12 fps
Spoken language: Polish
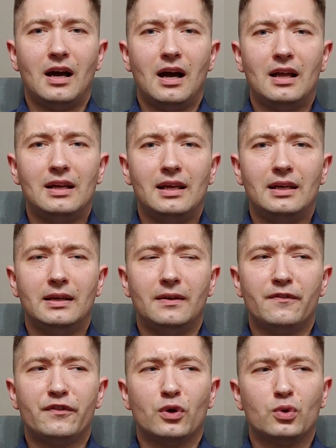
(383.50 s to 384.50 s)
ale
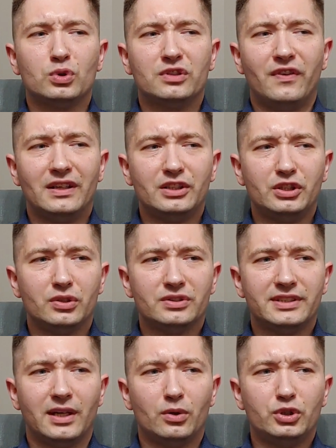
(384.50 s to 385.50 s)
w roku
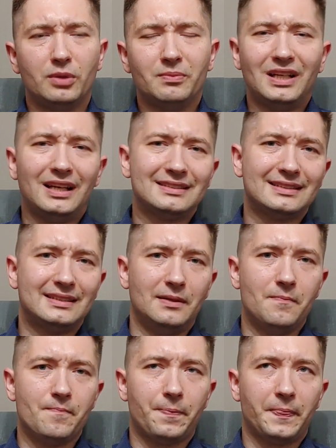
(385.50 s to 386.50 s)

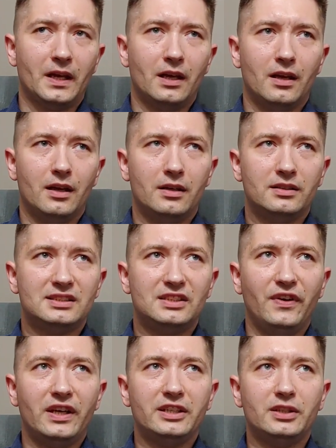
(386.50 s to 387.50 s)
2018 e,
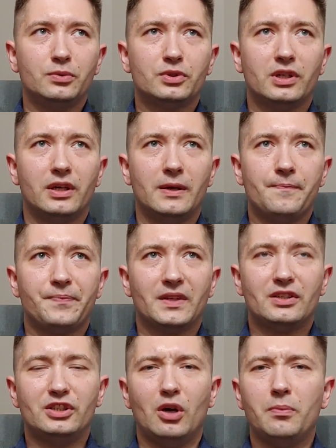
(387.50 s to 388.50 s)
stwierdził, że
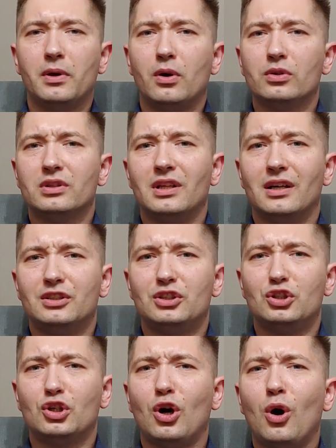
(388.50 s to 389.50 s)
chciałby
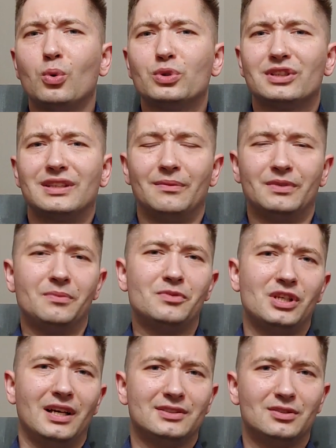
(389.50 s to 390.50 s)
oddać hołd tamtym
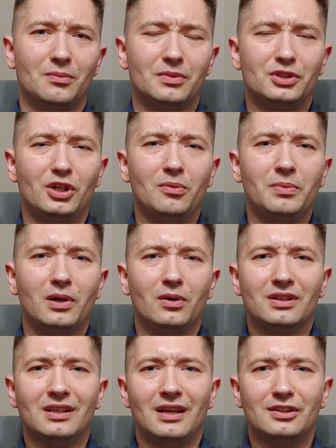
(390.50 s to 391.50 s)
czasom. Chciałby
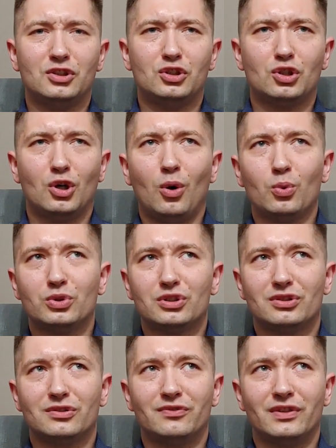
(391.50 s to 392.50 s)
oddać
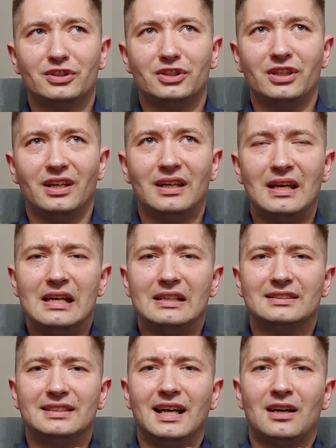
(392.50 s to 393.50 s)
hołd właśnie
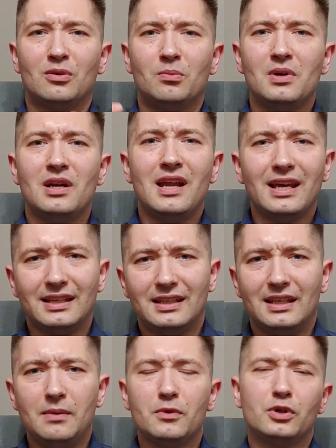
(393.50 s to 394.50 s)
cygarom
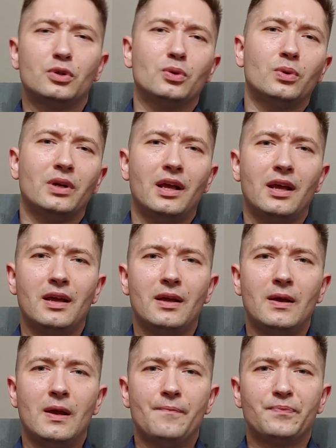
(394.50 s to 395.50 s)
lekkim,
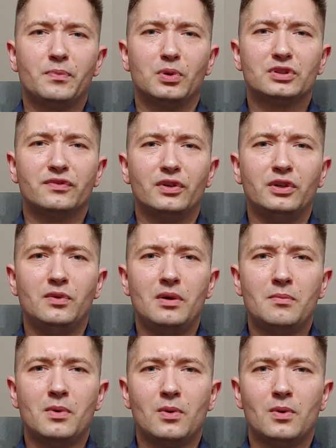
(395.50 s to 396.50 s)
które
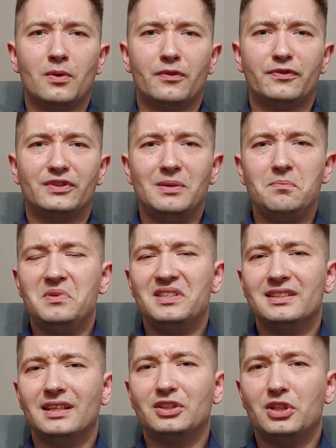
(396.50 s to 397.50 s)
pozwoliły mu w tym
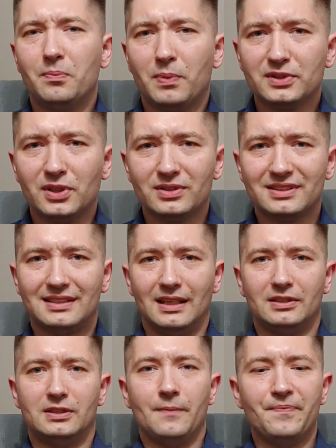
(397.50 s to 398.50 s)
biznesie
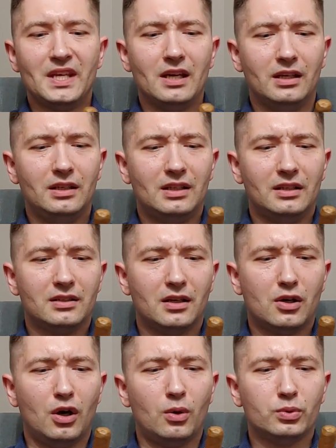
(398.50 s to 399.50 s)
pozostać. I ten
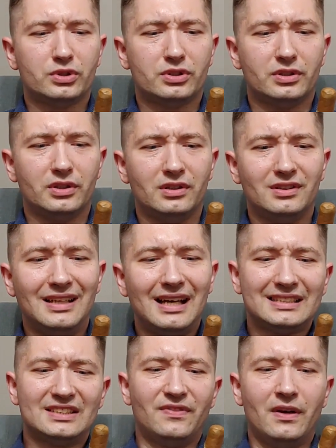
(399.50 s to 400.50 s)
hołd
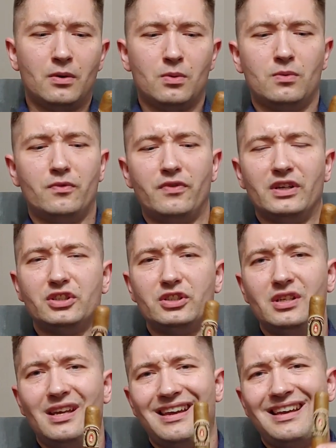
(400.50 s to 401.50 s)
nazwał
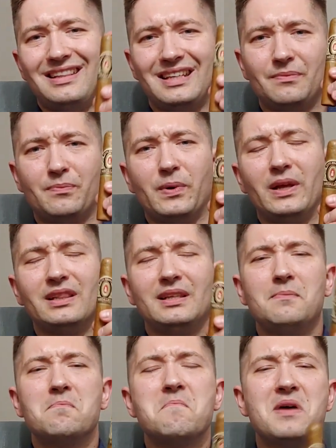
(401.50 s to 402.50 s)
właśnie Alec
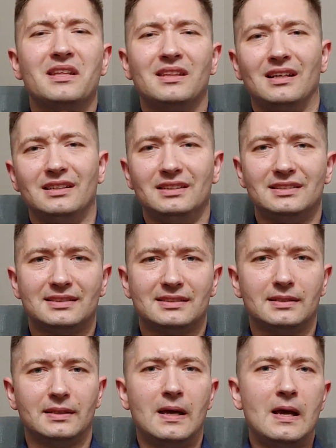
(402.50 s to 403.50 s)
Bradley
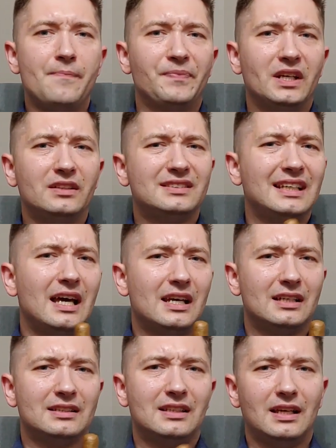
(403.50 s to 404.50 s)
Medalist.
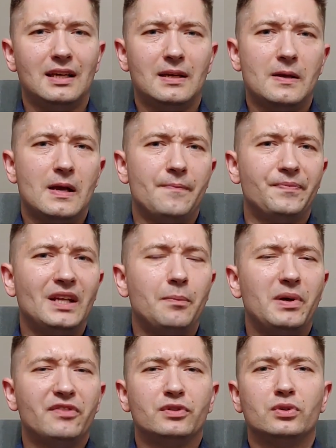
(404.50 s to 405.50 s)
Cygara te na
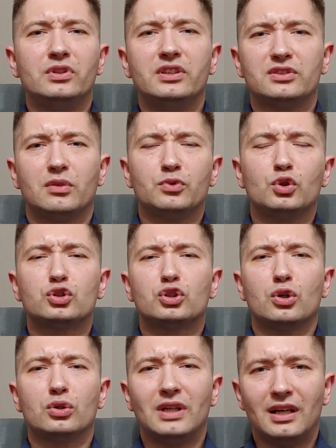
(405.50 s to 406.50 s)
pewno nie są
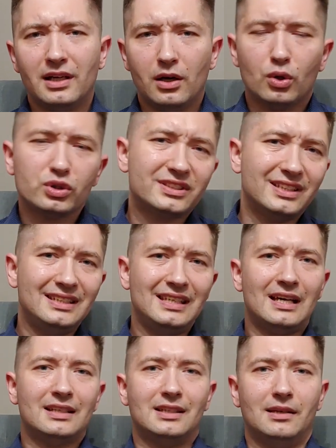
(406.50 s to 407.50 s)
doskonale
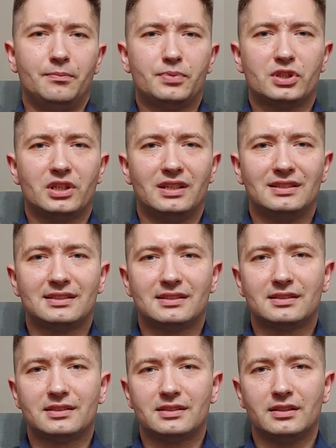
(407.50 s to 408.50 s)
oceniane
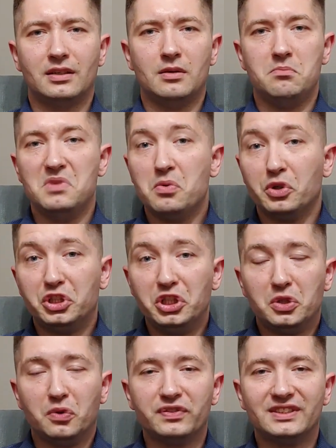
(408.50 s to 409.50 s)
przez
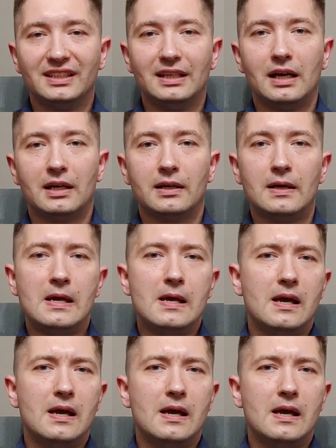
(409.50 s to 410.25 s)
miłośników cygar.